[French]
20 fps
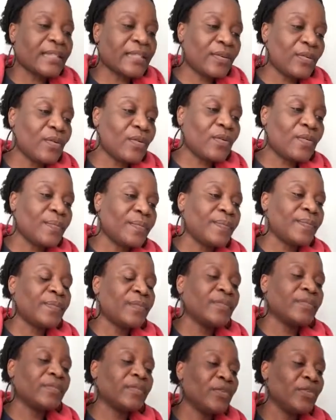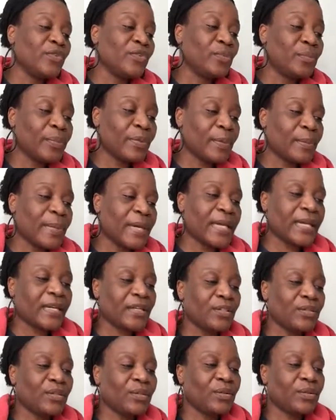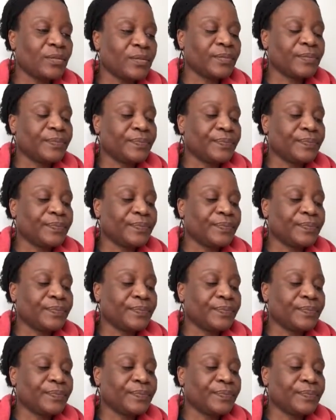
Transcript: c'est comme une préparation